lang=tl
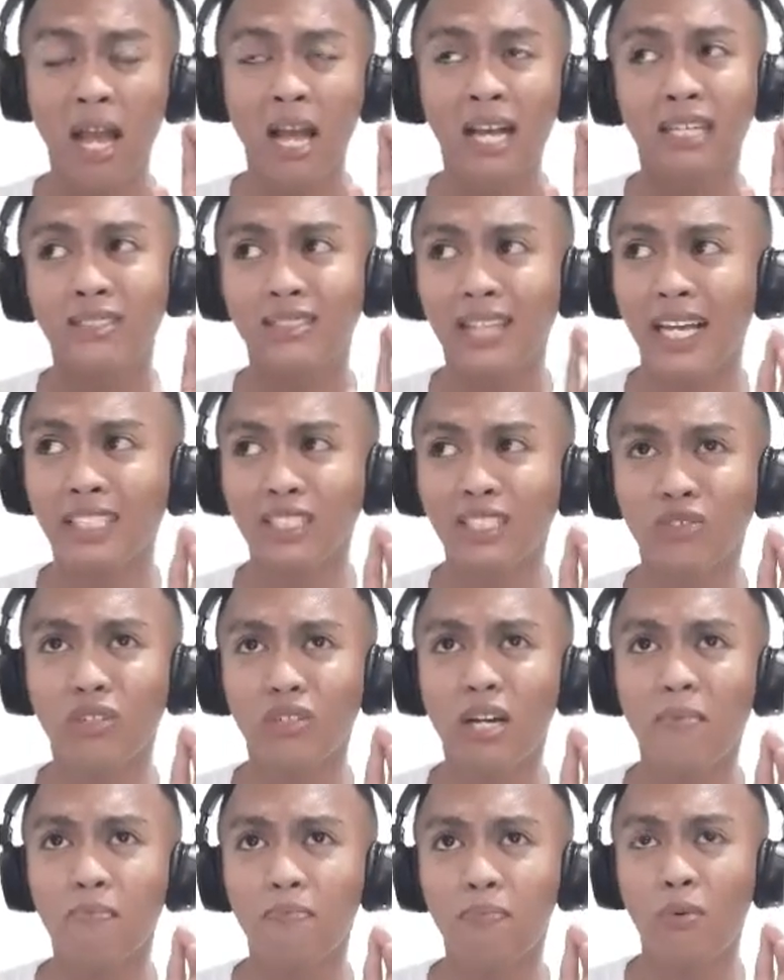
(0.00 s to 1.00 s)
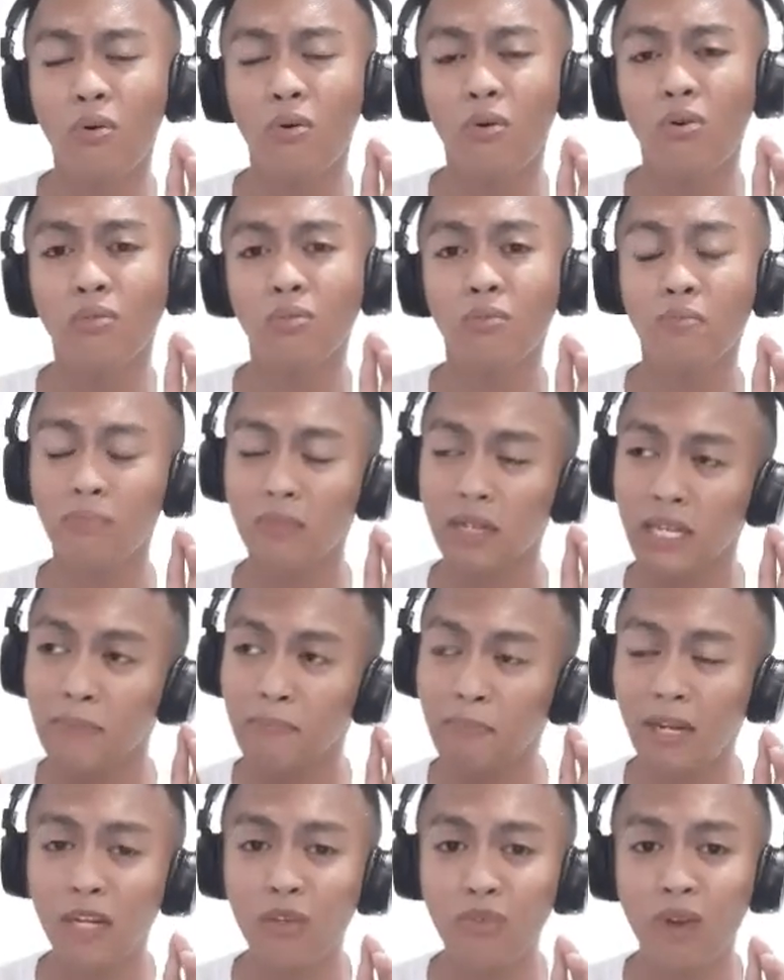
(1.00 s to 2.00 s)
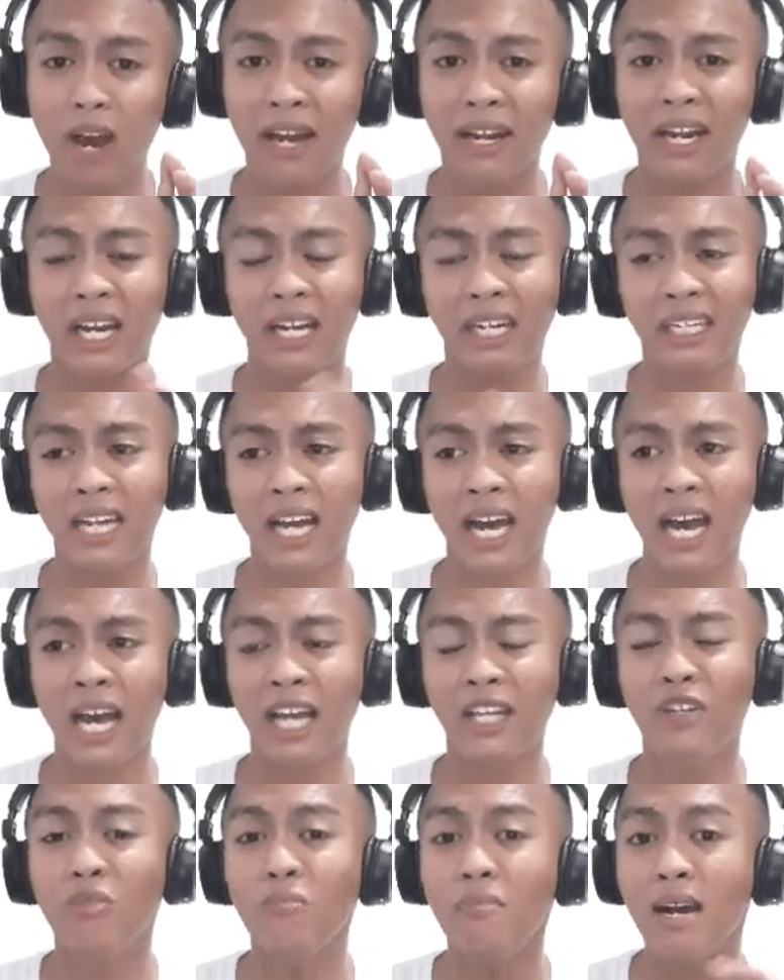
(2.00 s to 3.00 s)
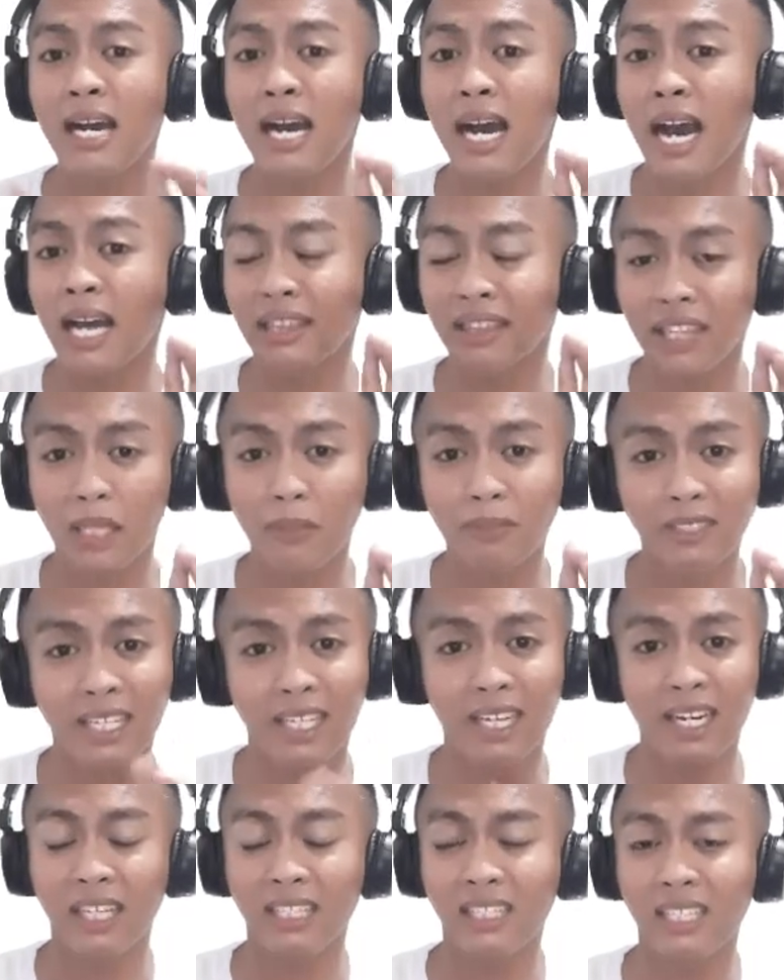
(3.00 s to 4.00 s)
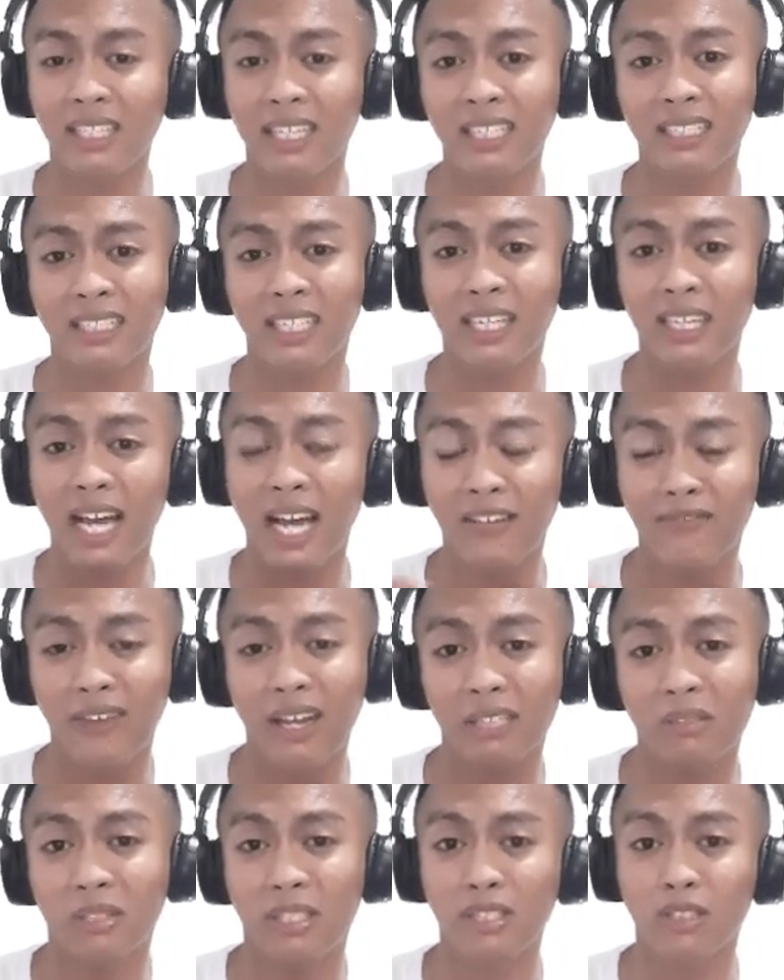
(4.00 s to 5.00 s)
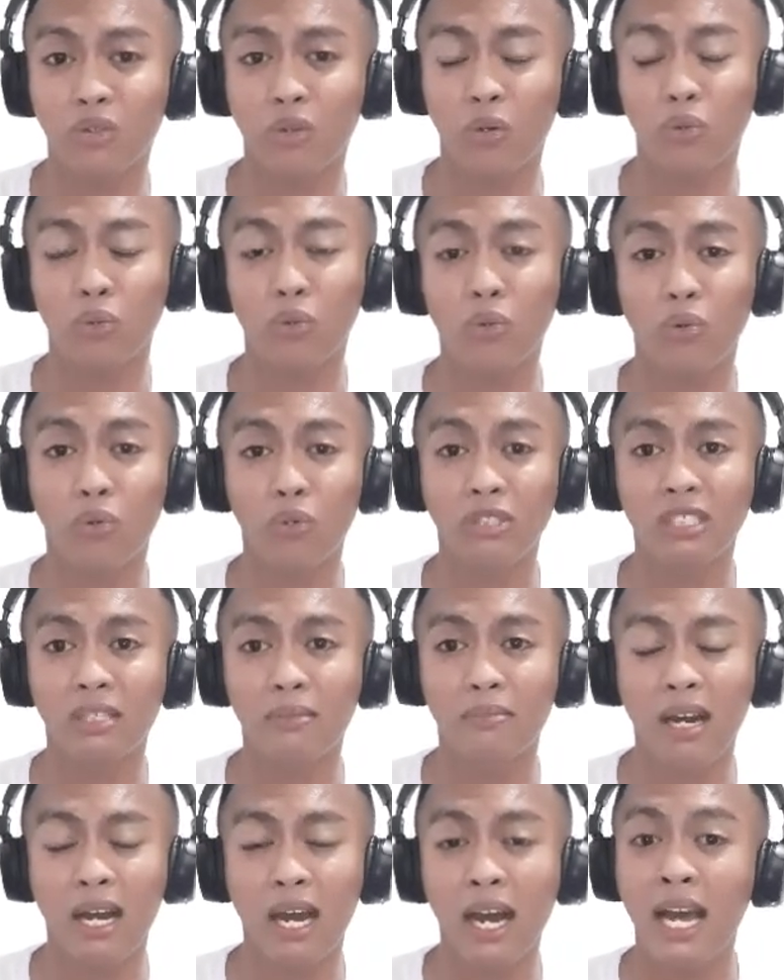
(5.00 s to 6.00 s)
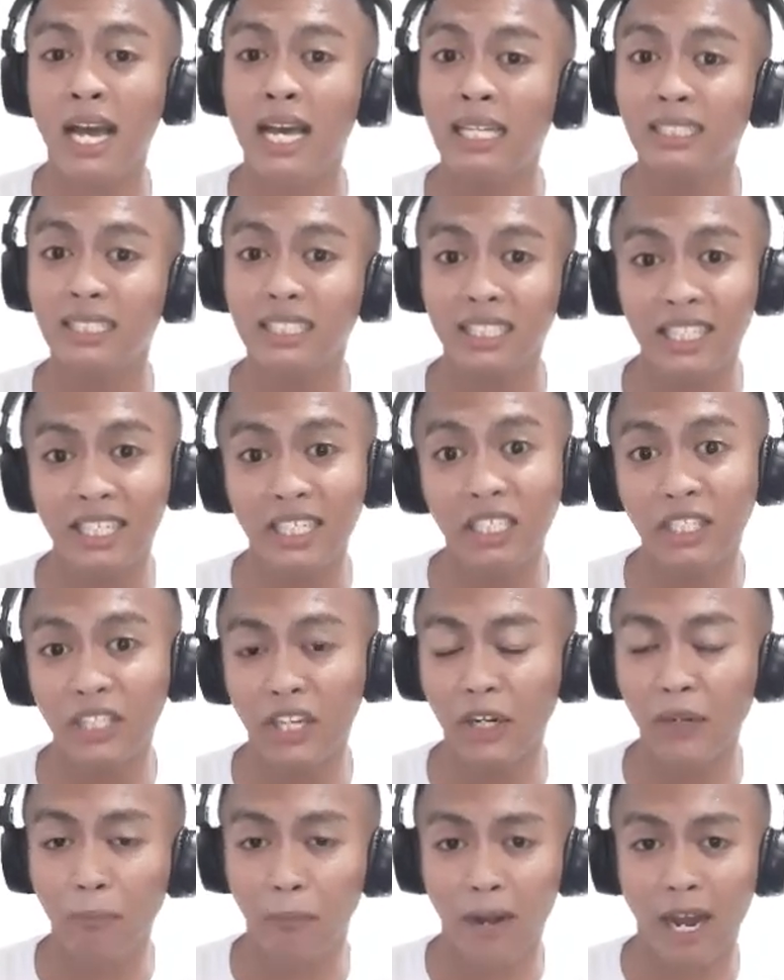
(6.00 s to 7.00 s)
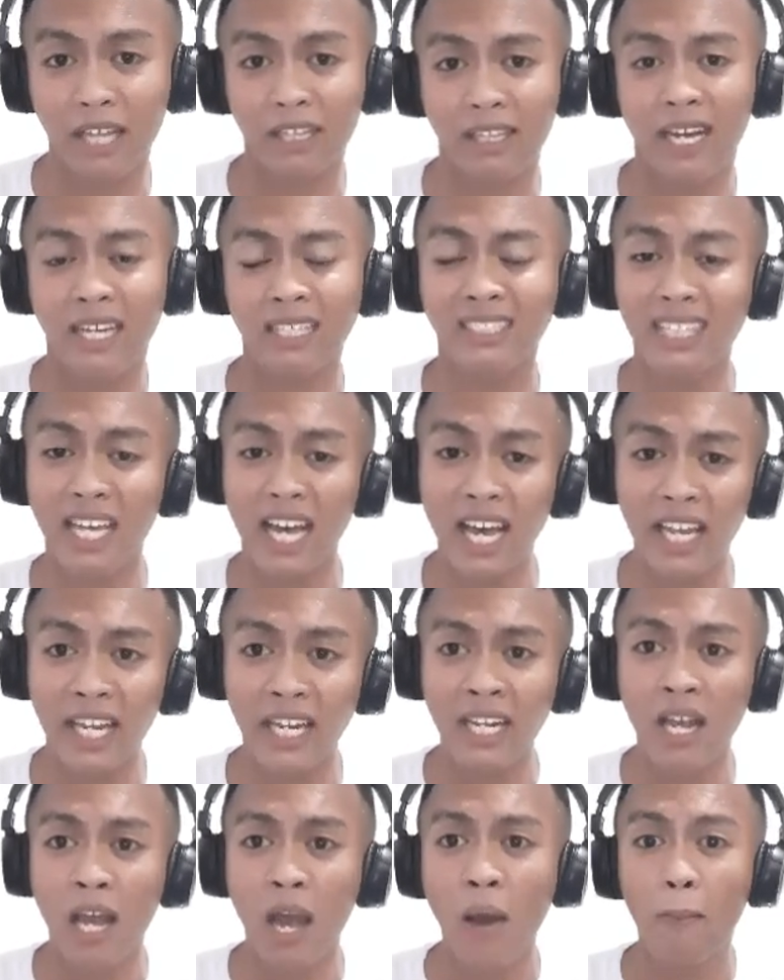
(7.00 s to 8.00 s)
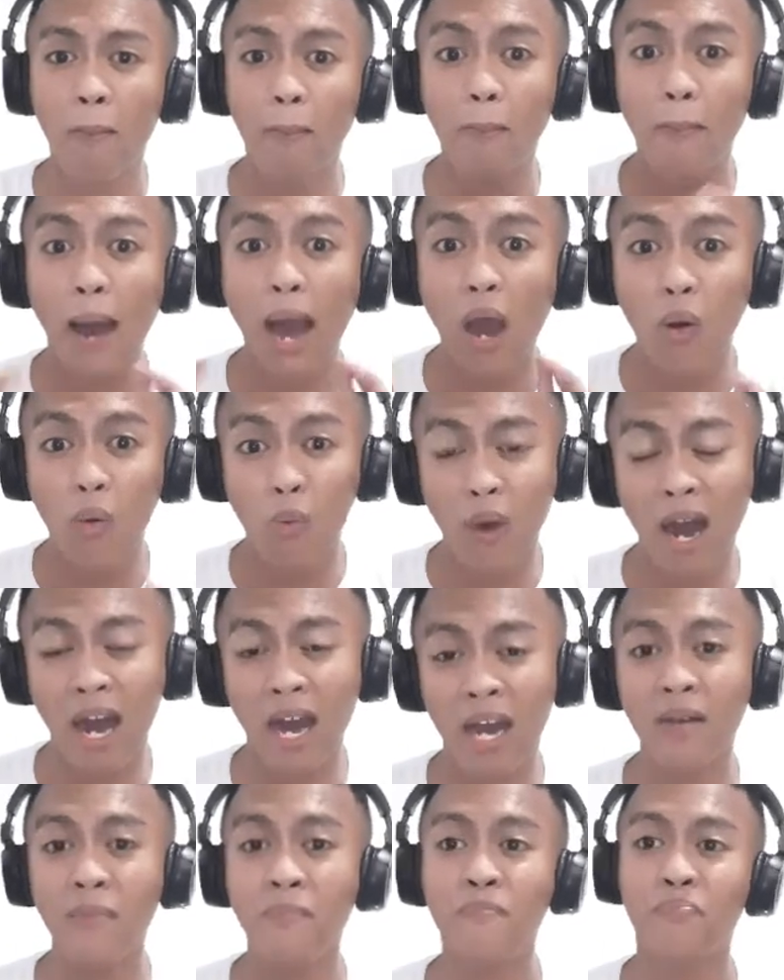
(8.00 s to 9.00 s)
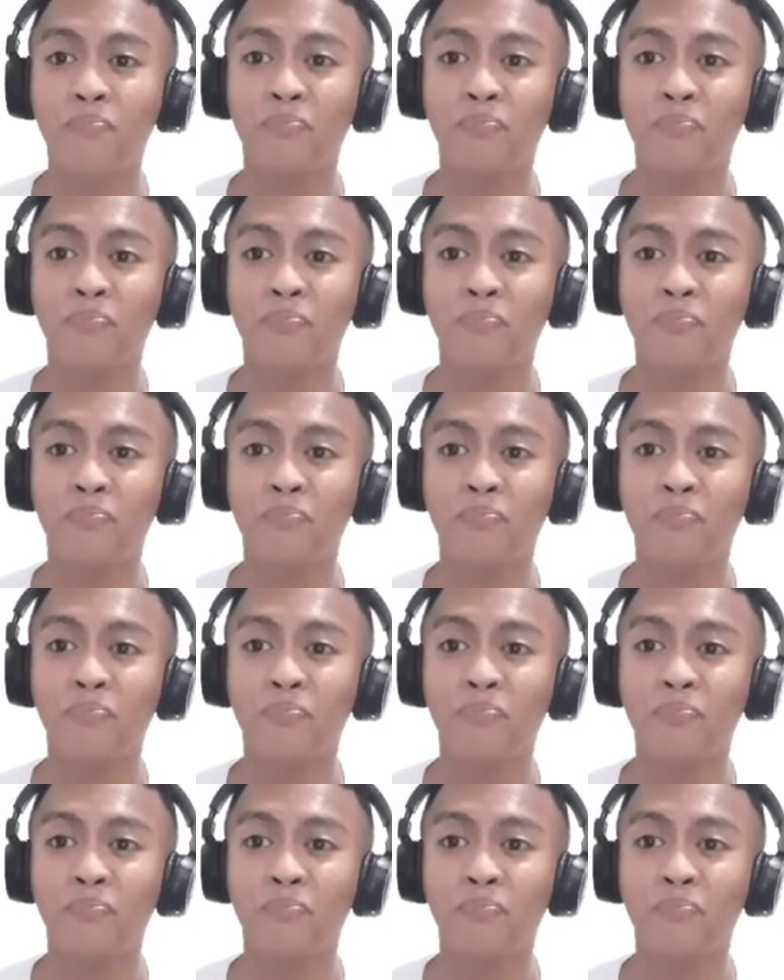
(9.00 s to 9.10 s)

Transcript: nais ko lang pong ipaliwanag na yung mga tips and ideas and advices ko tungkol sa mga skincare products ay pawang